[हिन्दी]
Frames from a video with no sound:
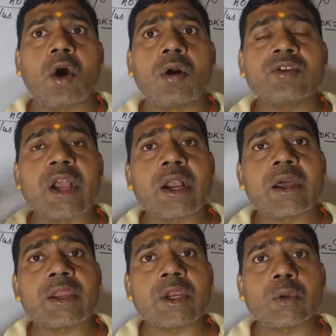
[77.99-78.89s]
और
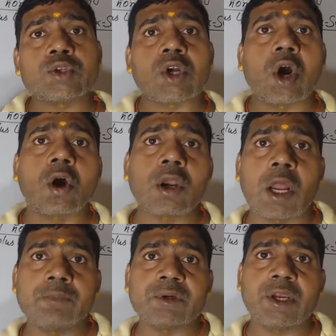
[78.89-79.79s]
जाकर के कुछ और
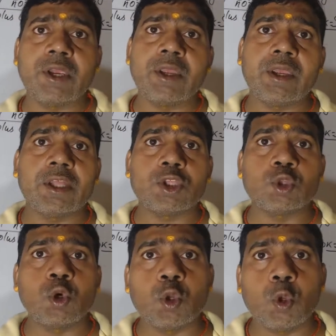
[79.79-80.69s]
नाम कहेंगे तो
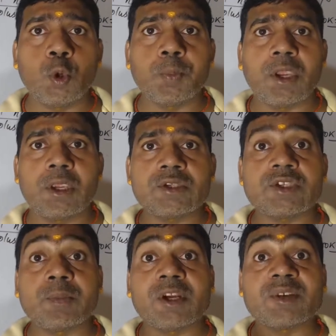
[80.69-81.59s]
दोनों
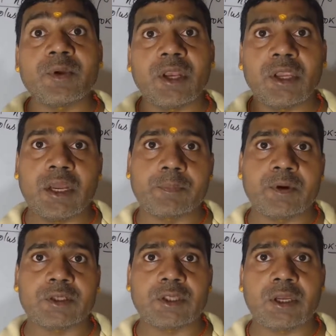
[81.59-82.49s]
में समझ में नहीं आ
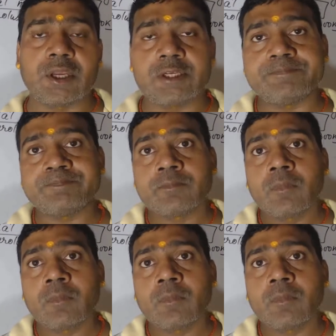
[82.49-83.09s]
पाता है